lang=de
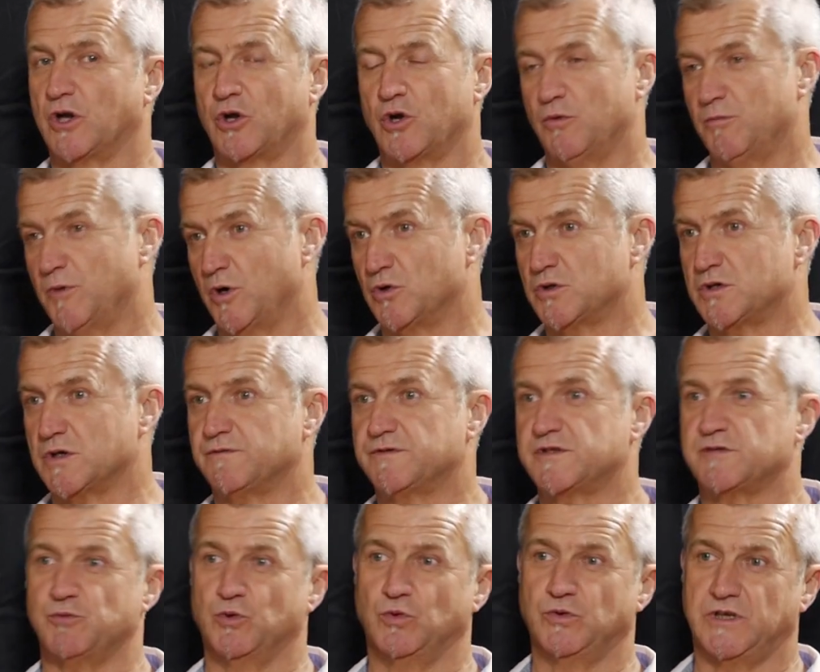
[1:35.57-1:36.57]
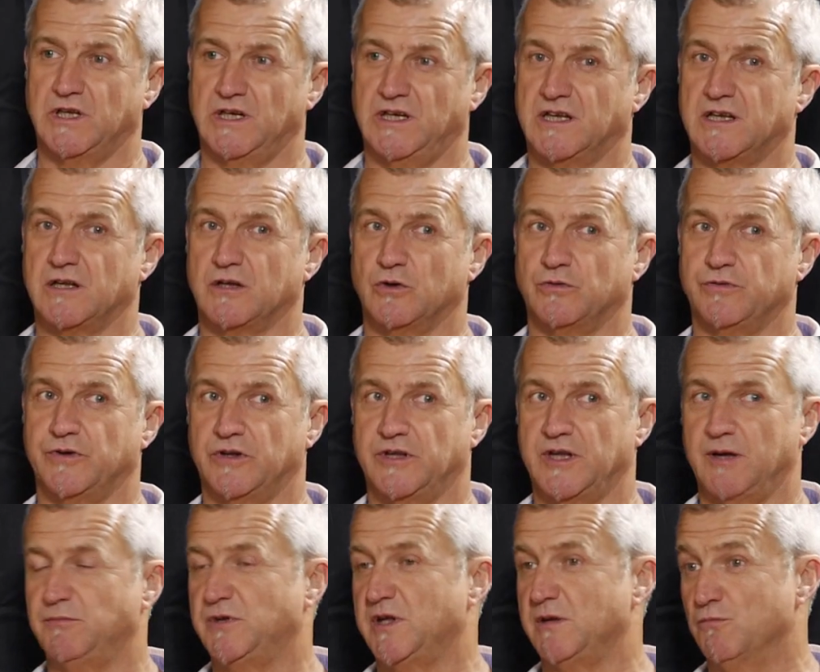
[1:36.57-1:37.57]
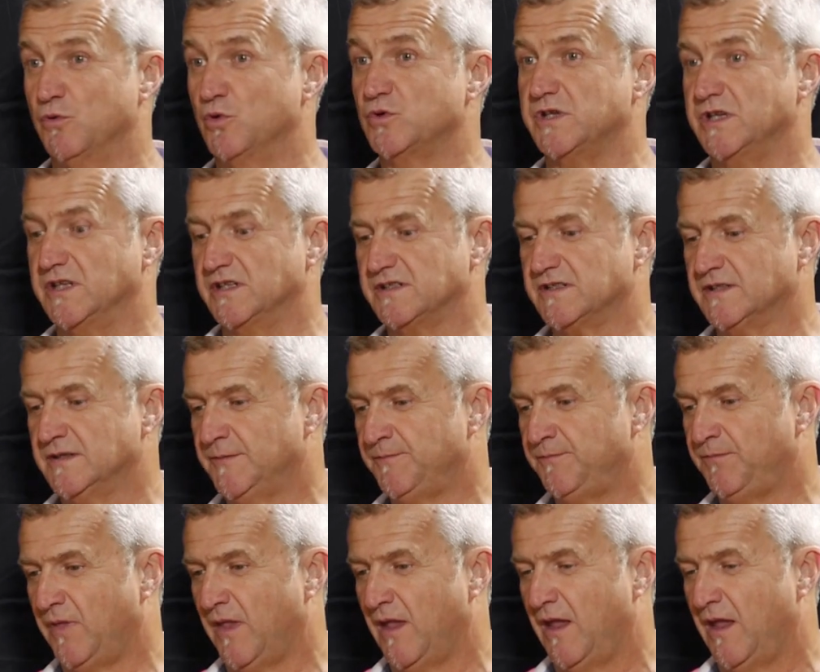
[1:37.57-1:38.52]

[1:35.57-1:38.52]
wo der Kameradschaftsbund, die Liedertafel und eben die Musi ist.